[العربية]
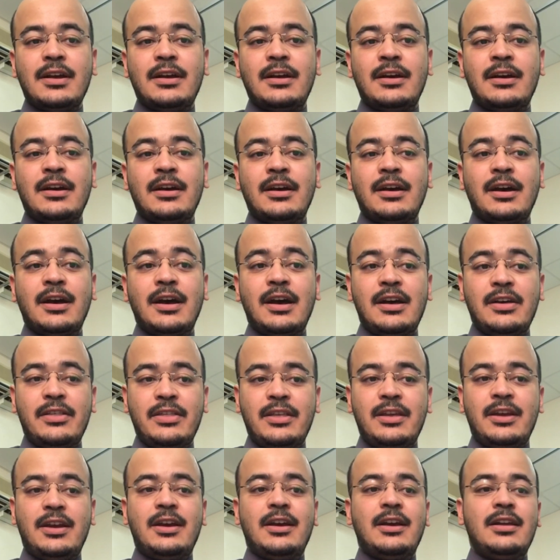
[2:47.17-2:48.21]
آه،
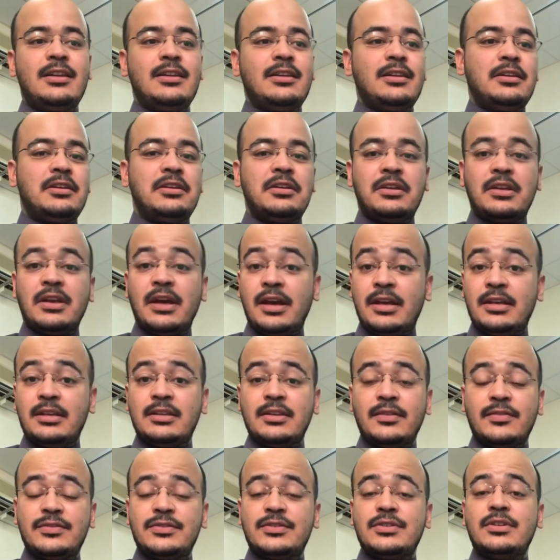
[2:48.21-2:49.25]
خاضعة لأي
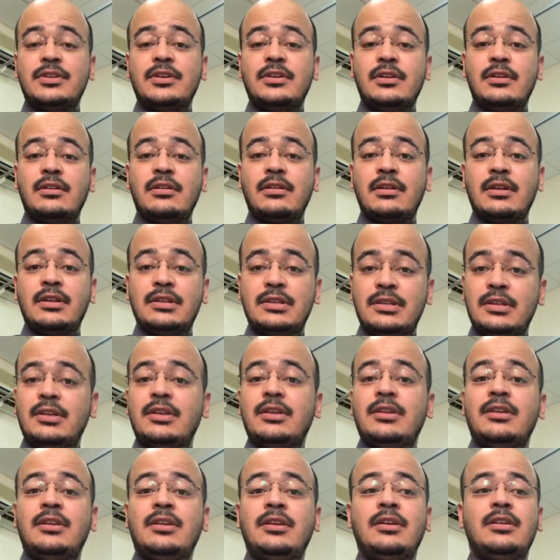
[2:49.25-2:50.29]
تفسير
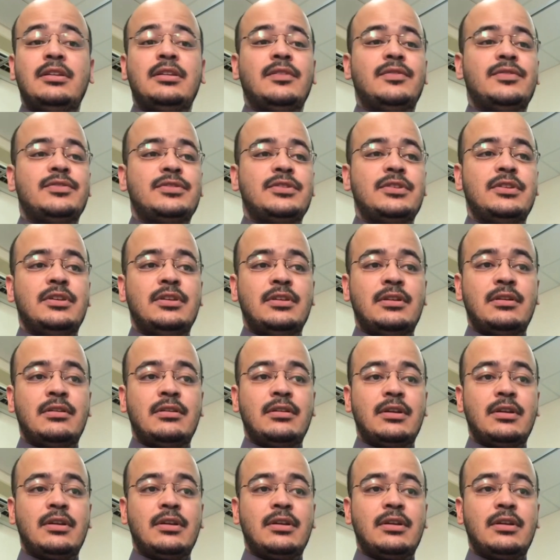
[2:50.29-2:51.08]
ديني تفسير